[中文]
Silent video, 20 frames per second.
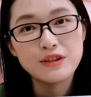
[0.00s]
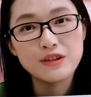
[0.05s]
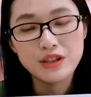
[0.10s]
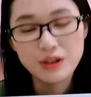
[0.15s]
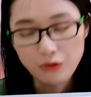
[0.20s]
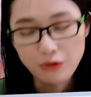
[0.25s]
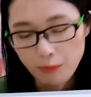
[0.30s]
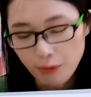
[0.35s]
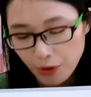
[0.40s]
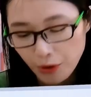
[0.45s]
就
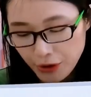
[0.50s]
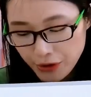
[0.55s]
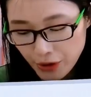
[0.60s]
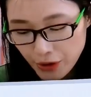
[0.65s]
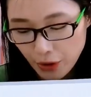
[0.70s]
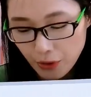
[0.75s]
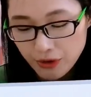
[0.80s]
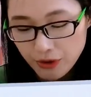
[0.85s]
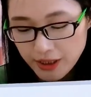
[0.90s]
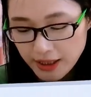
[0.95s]
是我们会
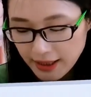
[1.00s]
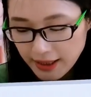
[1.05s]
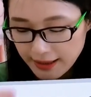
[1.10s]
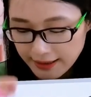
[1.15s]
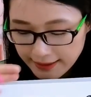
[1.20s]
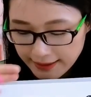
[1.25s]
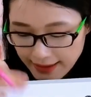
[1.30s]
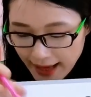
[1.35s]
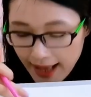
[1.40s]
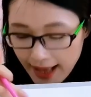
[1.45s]
从这个
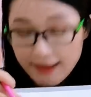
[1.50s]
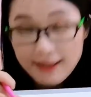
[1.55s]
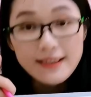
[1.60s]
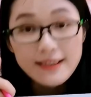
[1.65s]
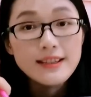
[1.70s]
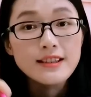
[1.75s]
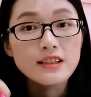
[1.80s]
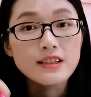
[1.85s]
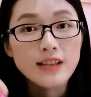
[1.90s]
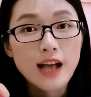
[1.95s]
单
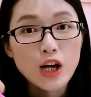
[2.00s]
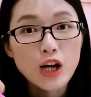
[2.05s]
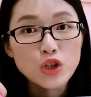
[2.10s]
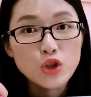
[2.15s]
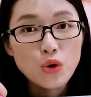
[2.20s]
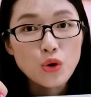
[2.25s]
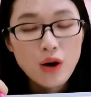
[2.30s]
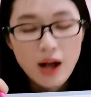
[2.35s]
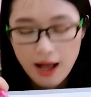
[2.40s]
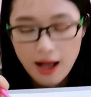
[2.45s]
词当
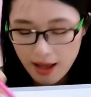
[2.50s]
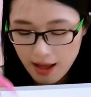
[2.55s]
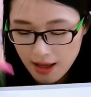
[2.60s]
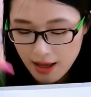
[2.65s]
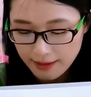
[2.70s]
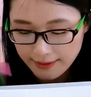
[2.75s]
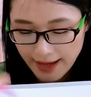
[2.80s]
中啊，